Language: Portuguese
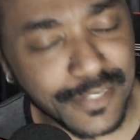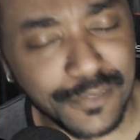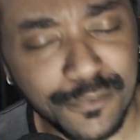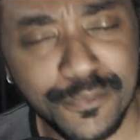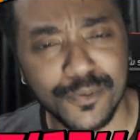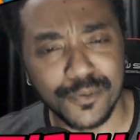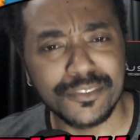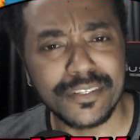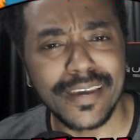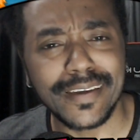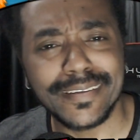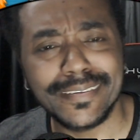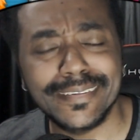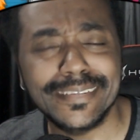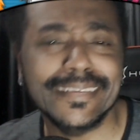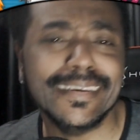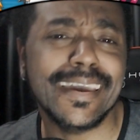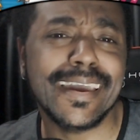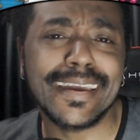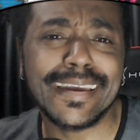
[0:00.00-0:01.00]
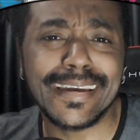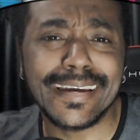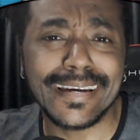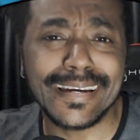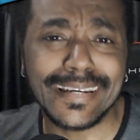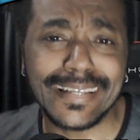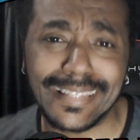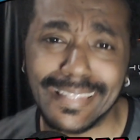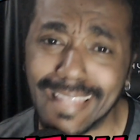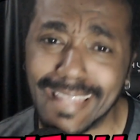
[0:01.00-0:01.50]
Zigfield aqui é
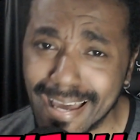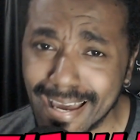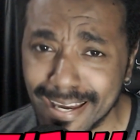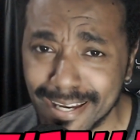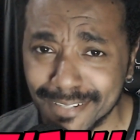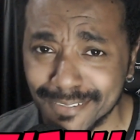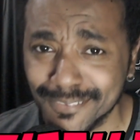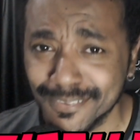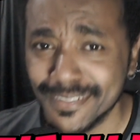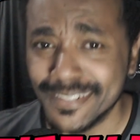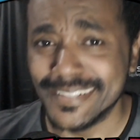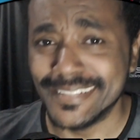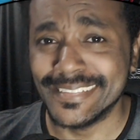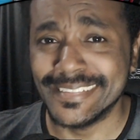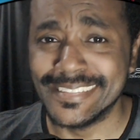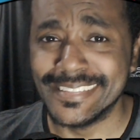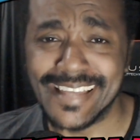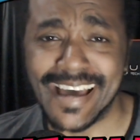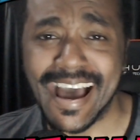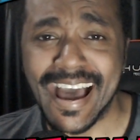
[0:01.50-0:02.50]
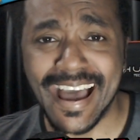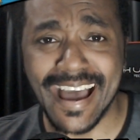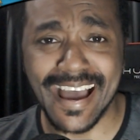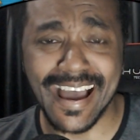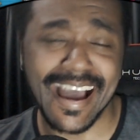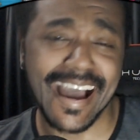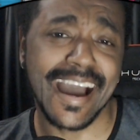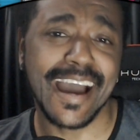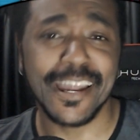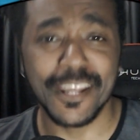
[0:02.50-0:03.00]
claro
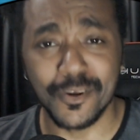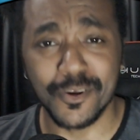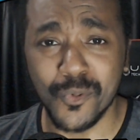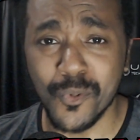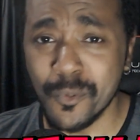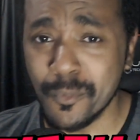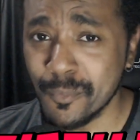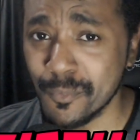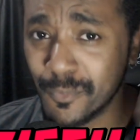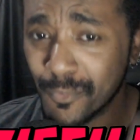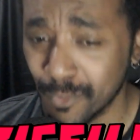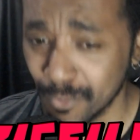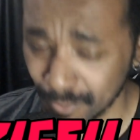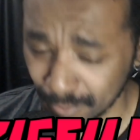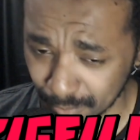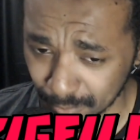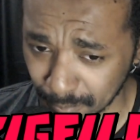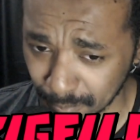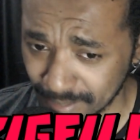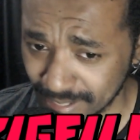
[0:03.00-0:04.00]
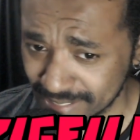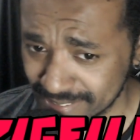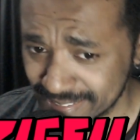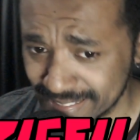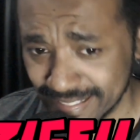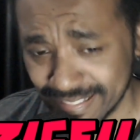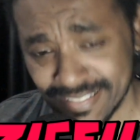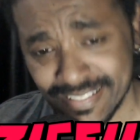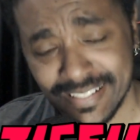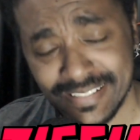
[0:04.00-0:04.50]
na área, com muito
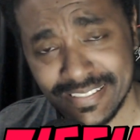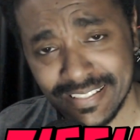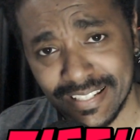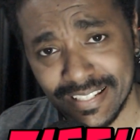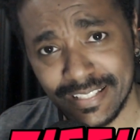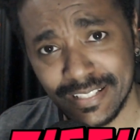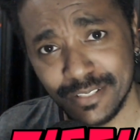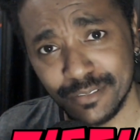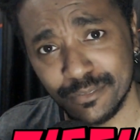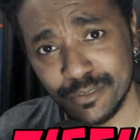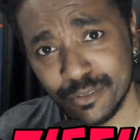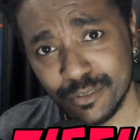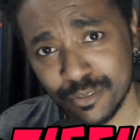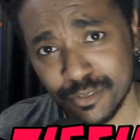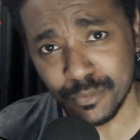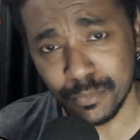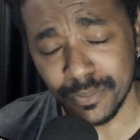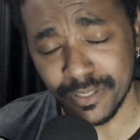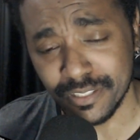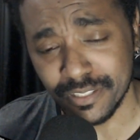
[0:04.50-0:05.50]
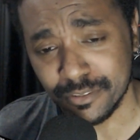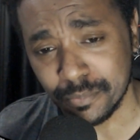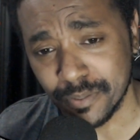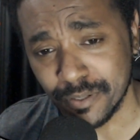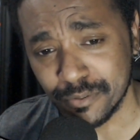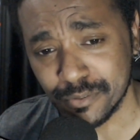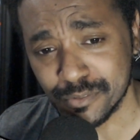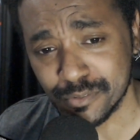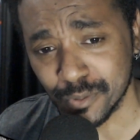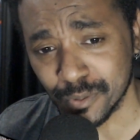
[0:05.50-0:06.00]
prazer trazendo aquele vídeo de Bleach
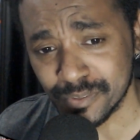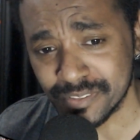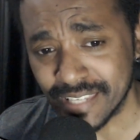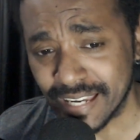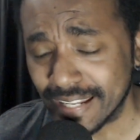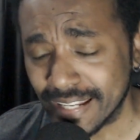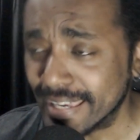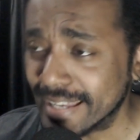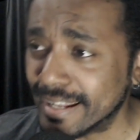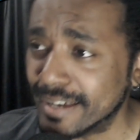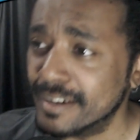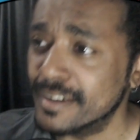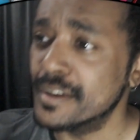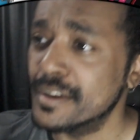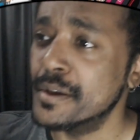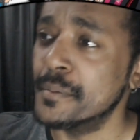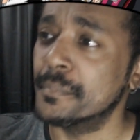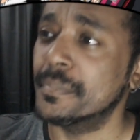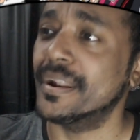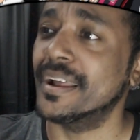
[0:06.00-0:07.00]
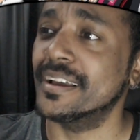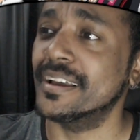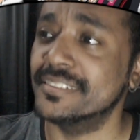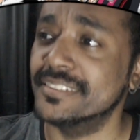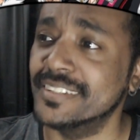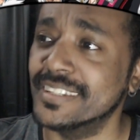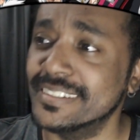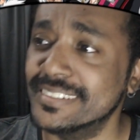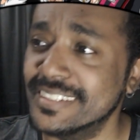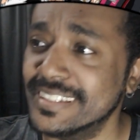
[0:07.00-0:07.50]
Brave Souls, galera, pra
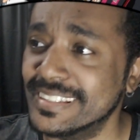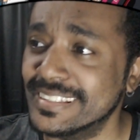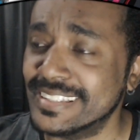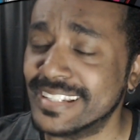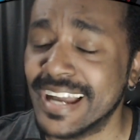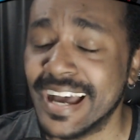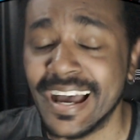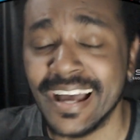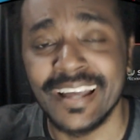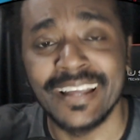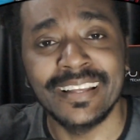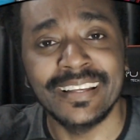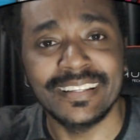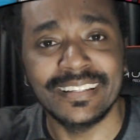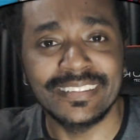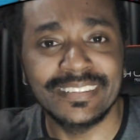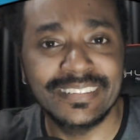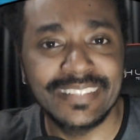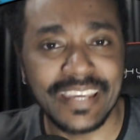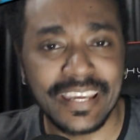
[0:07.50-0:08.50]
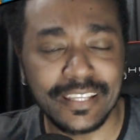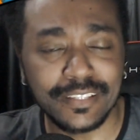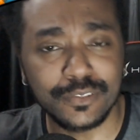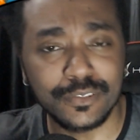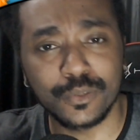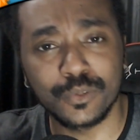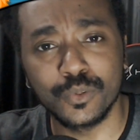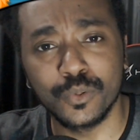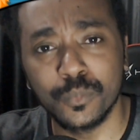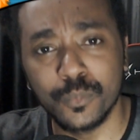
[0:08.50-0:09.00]
gente entrar
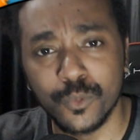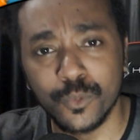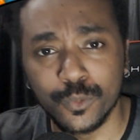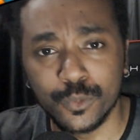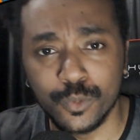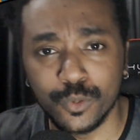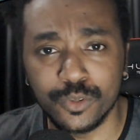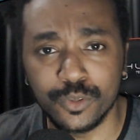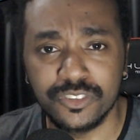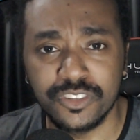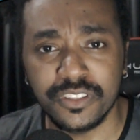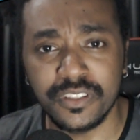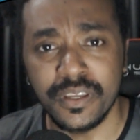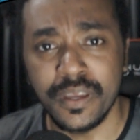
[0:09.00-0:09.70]
dentro do mundo